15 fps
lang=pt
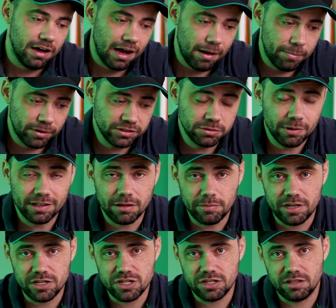
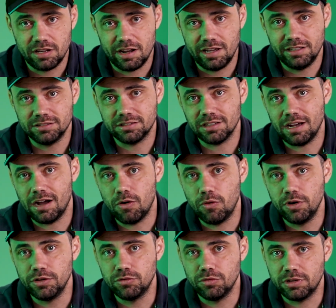Aproximadamente 3 a
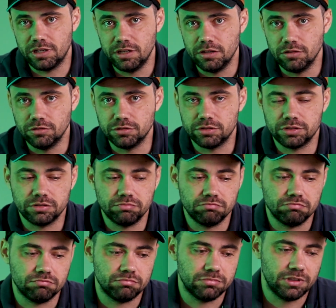8 quilos
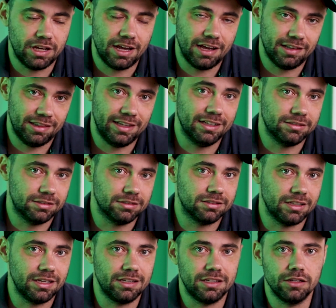é, desses
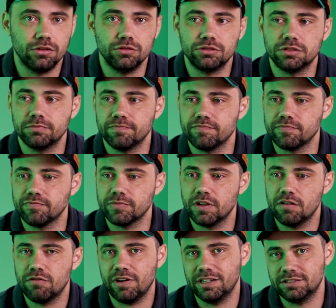100 quilos
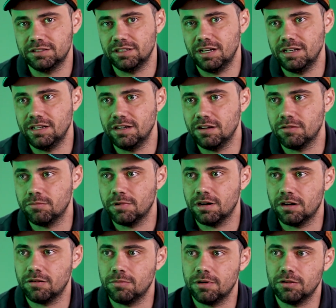vai ser ali
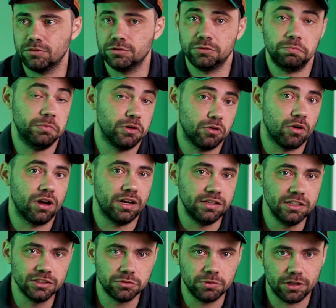uma, uma, os
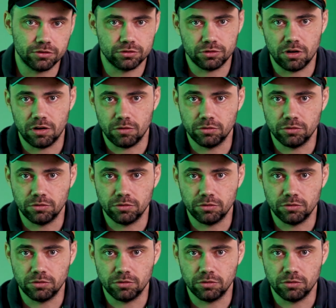micro-organismos, né, os,